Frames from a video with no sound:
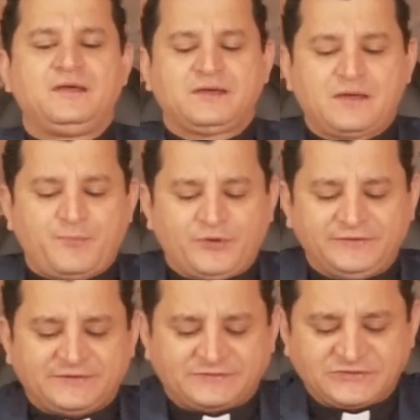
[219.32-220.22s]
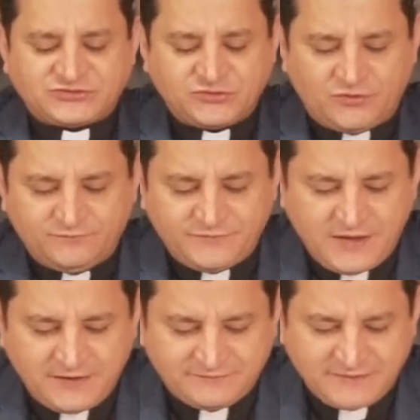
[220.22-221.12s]
que por intercesión
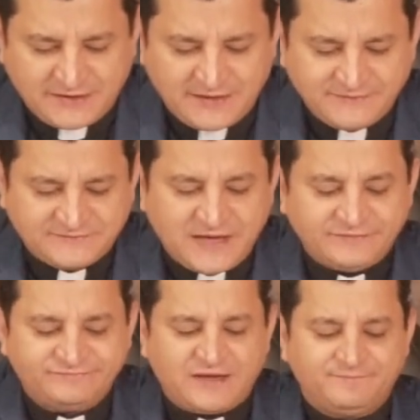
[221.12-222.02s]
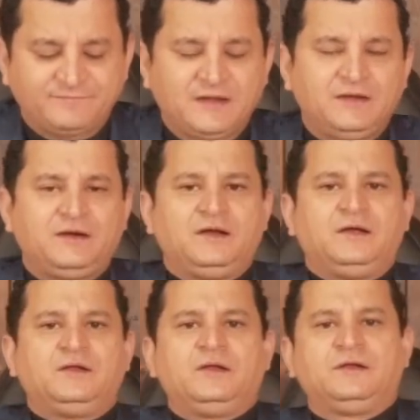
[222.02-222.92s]
de esta grande santa,
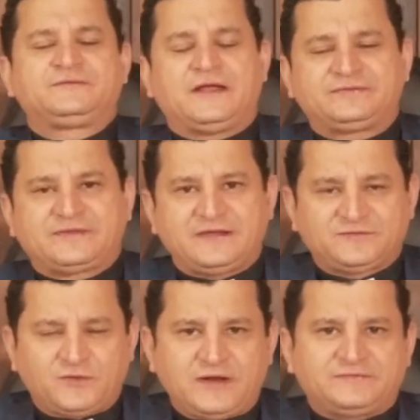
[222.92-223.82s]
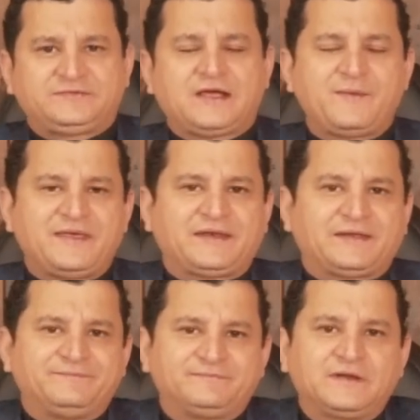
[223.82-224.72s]
Santa Escolástica
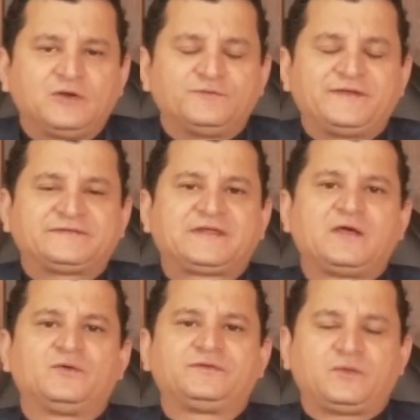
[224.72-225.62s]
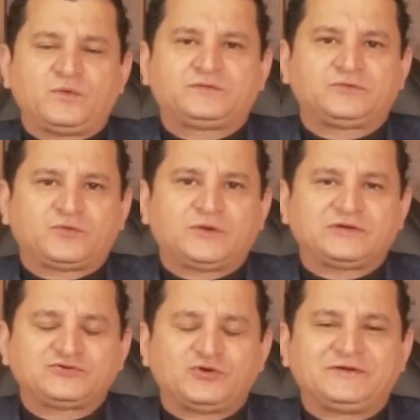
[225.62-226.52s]
Virgen, los deseos de nuestros
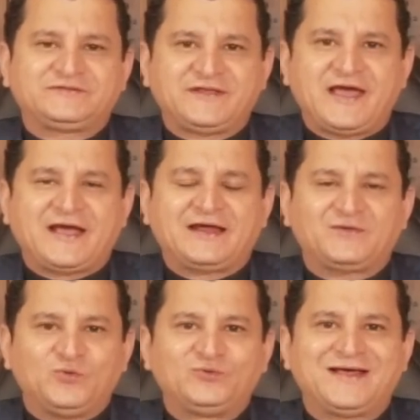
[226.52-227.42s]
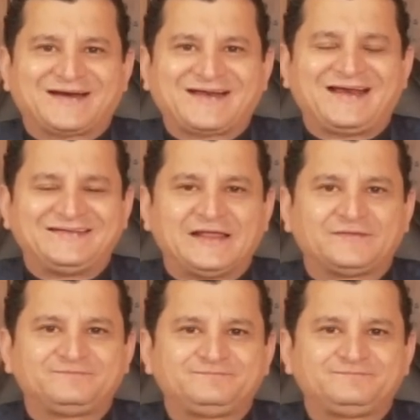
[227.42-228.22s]
corazones se hagan una realidad.